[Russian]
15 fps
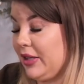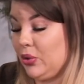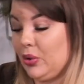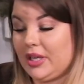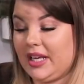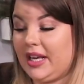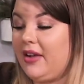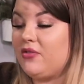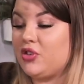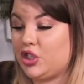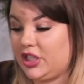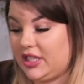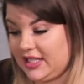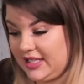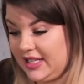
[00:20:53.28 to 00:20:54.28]
которая никогда в
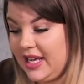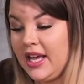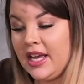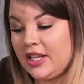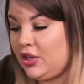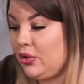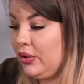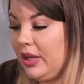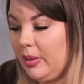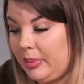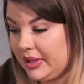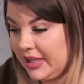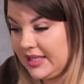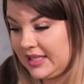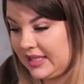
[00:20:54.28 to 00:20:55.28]
жизни никуда
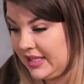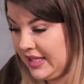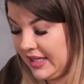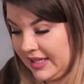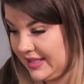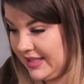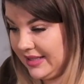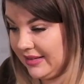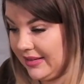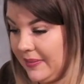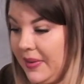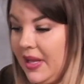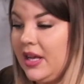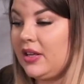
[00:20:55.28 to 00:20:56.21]
полноценно не ходила.